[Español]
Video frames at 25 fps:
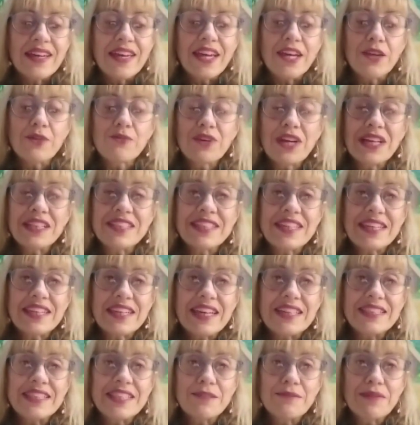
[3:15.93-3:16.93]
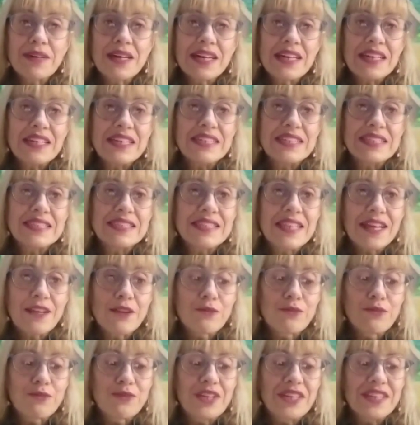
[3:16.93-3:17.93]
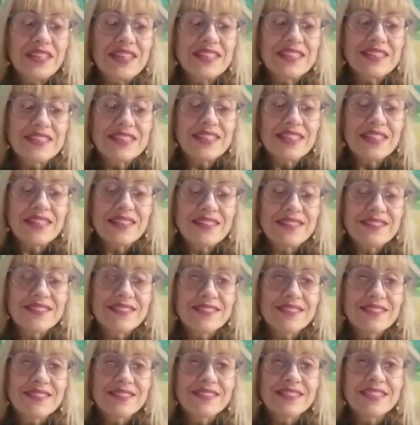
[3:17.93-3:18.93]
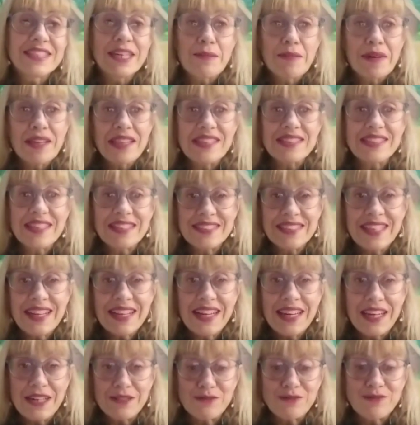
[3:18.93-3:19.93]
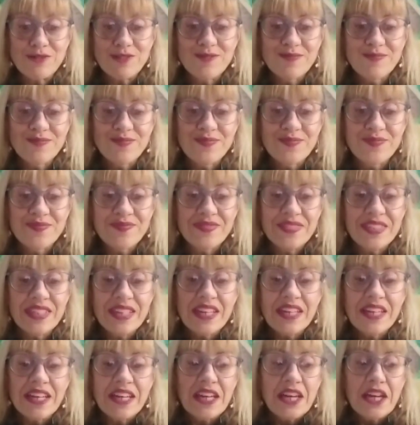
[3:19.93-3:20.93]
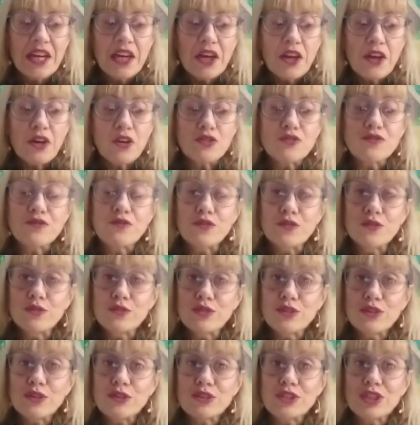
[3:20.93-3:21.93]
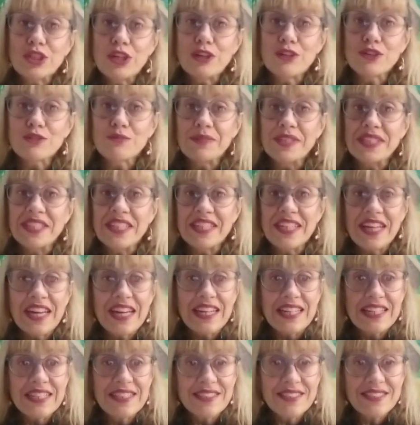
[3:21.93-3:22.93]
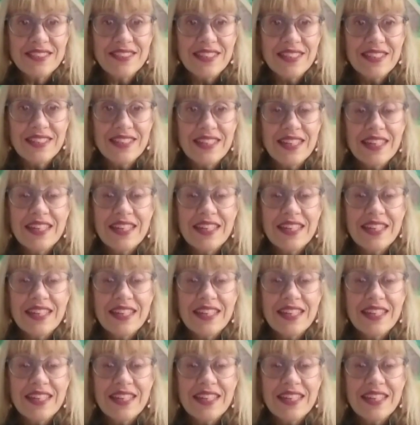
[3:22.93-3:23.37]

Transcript: en una alternativa estadounidense llamada Santa Claus los frutos y los minerales